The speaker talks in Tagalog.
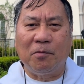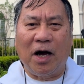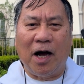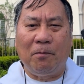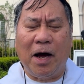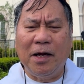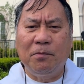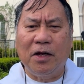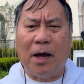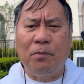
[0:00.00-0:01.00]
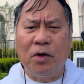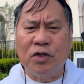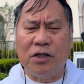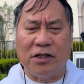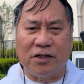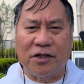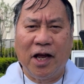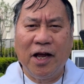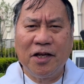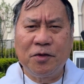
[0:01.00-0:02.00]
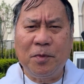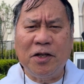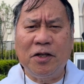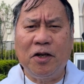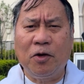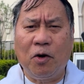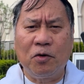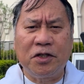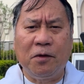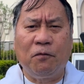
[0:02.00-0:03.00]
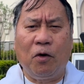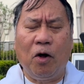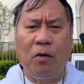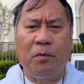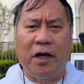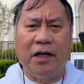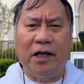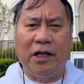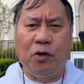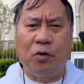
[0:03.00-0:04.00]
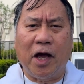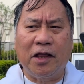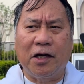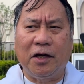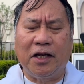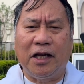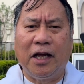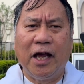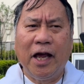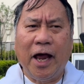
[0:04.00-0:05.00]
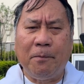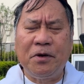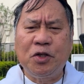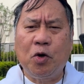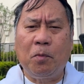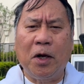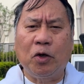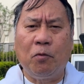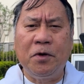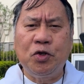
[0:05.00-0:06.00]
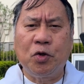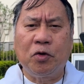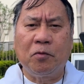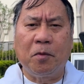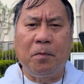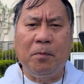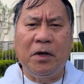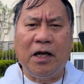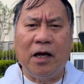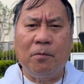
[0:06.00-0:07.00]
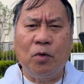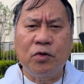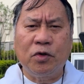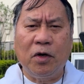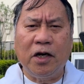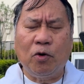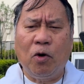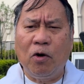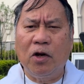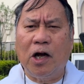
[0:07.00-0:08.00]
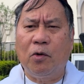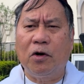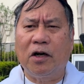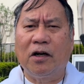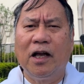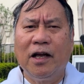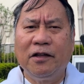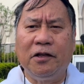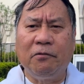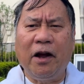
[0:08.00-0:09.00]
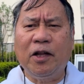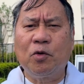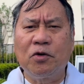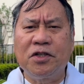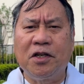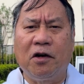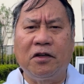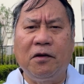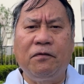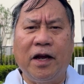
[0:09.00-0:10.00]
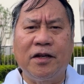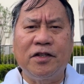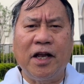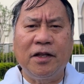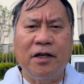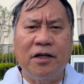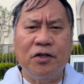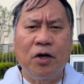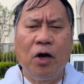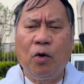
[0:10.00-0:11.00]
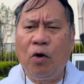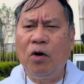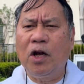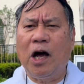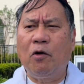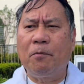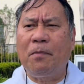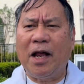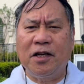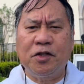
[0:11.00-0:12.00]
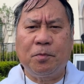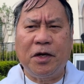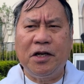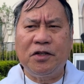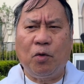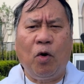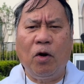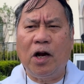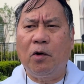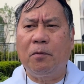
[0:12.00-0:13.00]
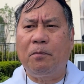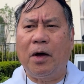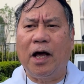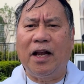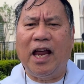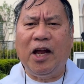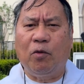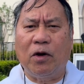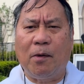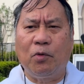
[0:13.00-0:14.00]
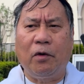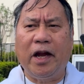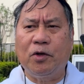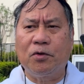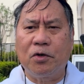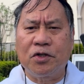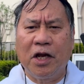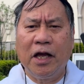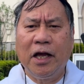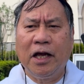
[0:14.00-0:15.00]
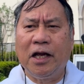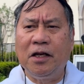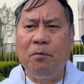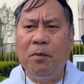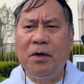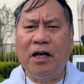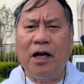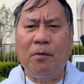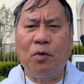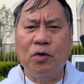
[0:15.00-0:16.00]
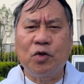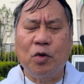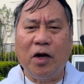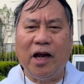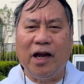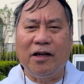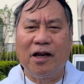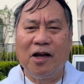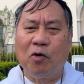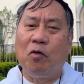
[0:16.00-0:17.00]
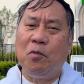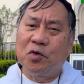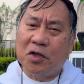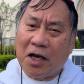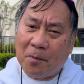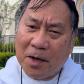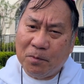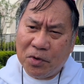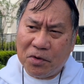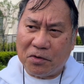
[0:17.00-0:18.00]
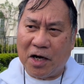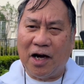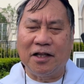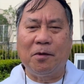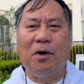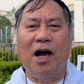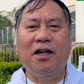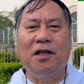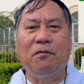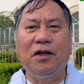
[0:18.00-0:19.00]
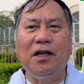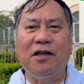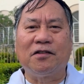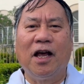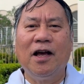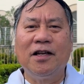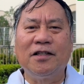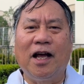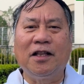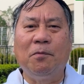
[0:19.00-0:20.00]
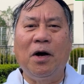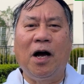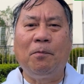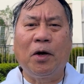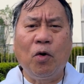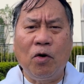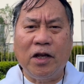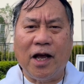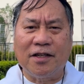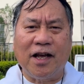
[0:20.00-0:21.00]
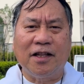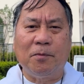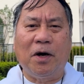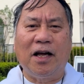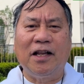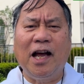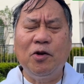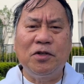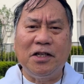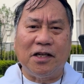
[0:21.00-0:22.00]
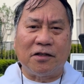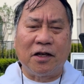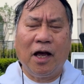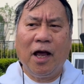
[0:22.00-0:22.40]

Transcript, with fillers: mga Bible apostles, especially those involved in together in the Episcopal Commission on the Biblical Apostolate, all our directors in our different centers, all our parish priests, all our uh, lay collaborators in the Biblical Apostolate, kumusta naman po ang ating mga activities sa ating mga parokya, sa ating mga diocese.